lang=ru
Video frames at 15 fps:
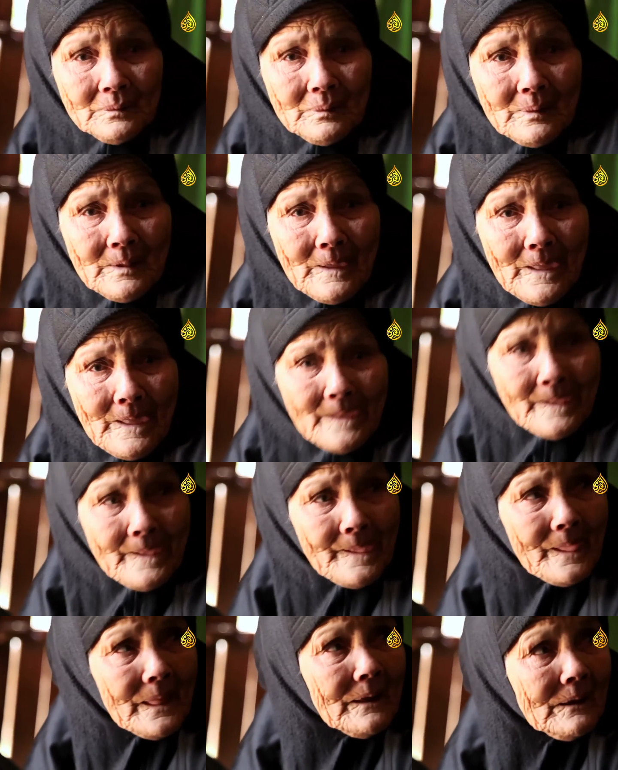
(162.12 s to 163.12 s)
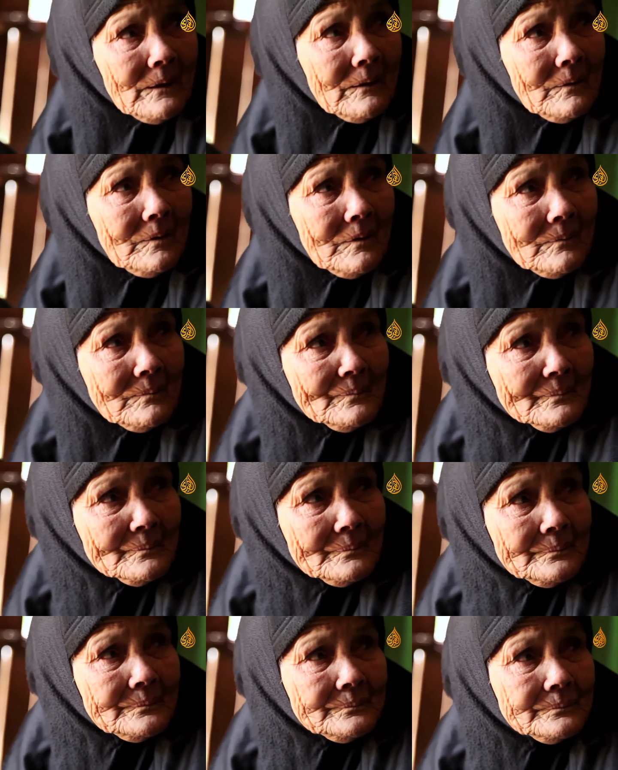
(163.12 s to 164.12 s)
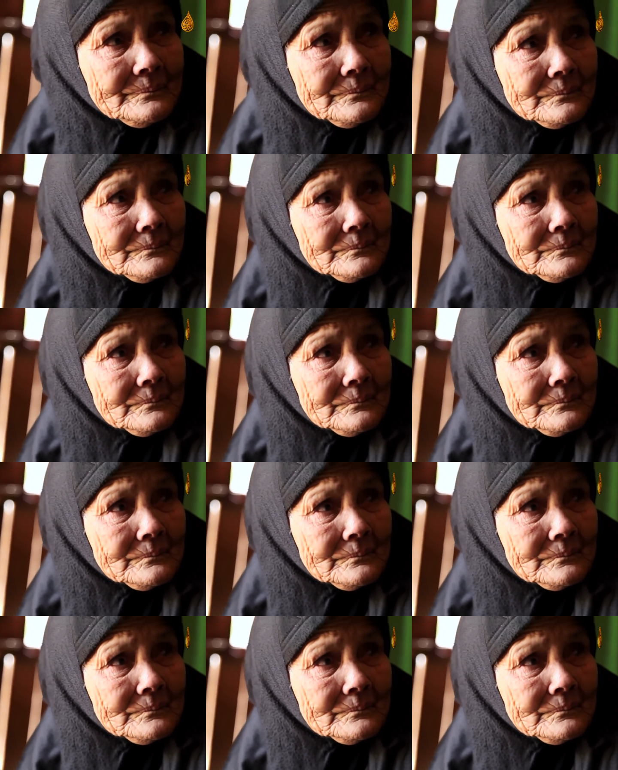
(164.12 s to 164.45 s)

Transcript: ей нужно? Может быть, ей что-то надо?